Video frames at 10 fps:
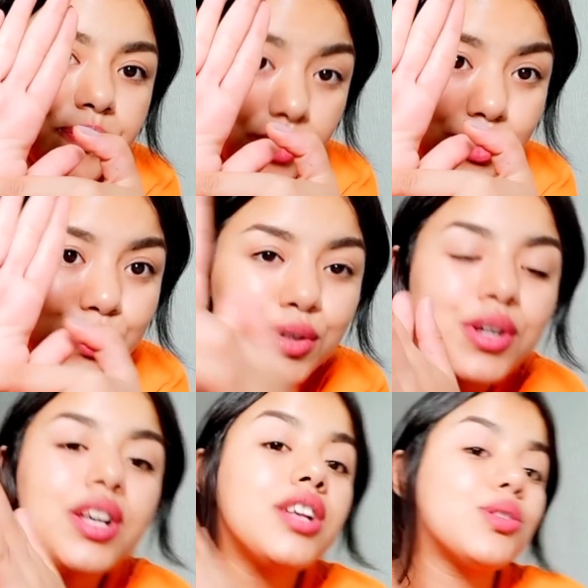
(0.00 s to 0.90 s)
شفتوا
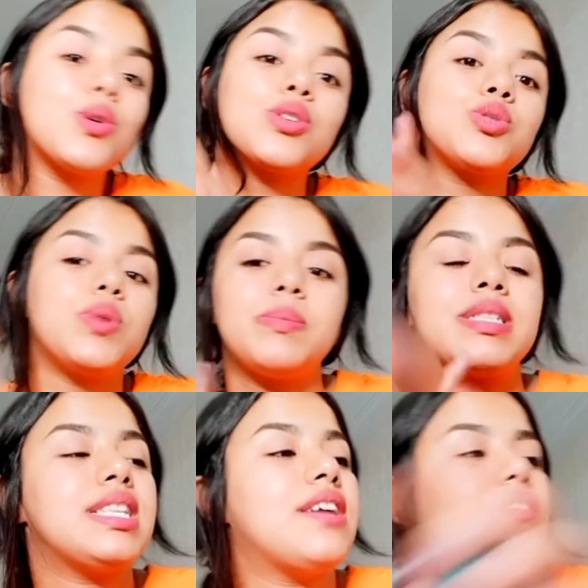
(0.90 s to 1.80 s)
دونك زوين
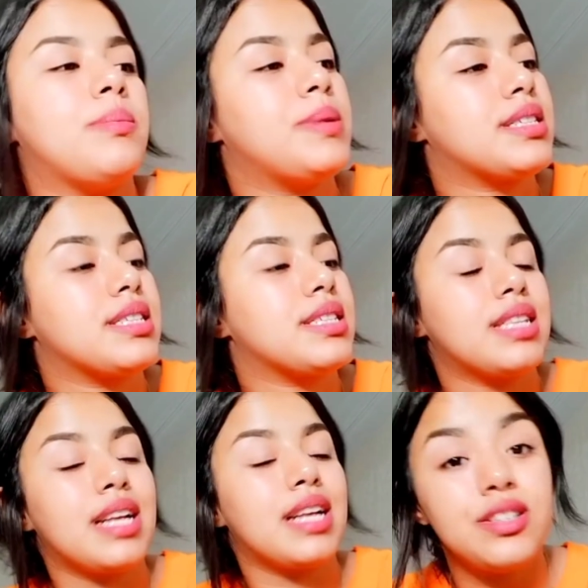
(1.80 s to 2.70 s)
بزاف البنات هذا غادي
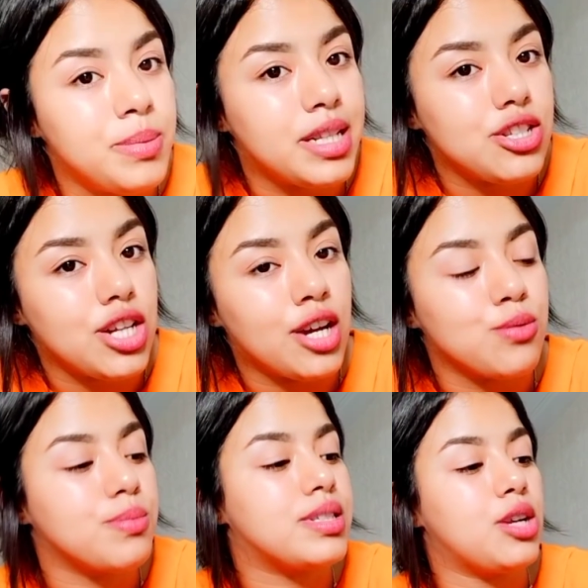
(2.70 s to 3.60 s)
ينفع البنات الشعر
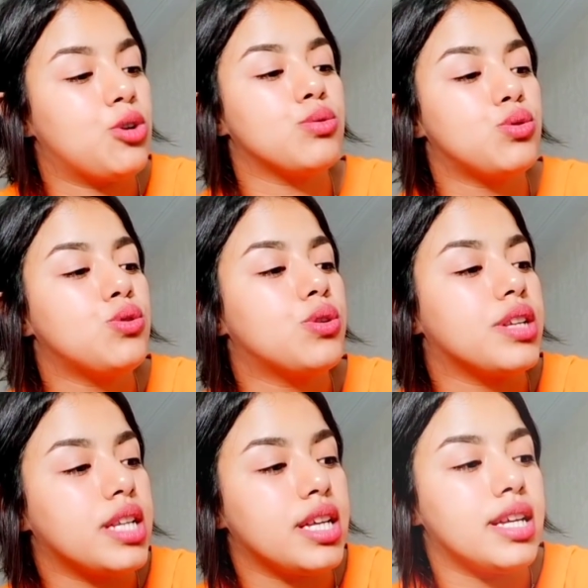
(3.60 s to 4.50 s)
ديالهم
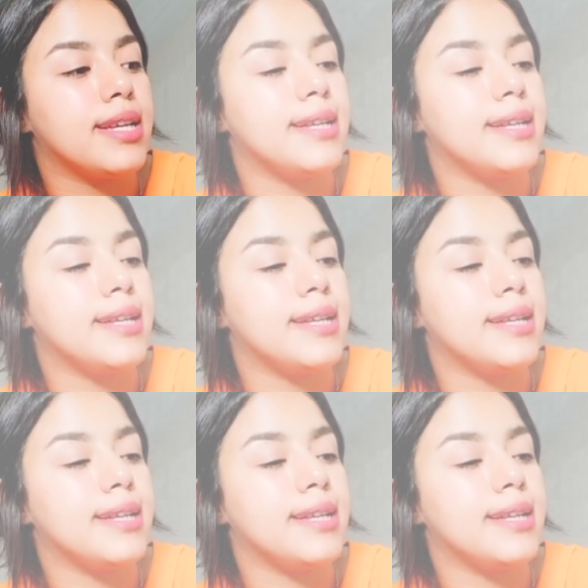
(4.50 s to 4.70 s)
الدهني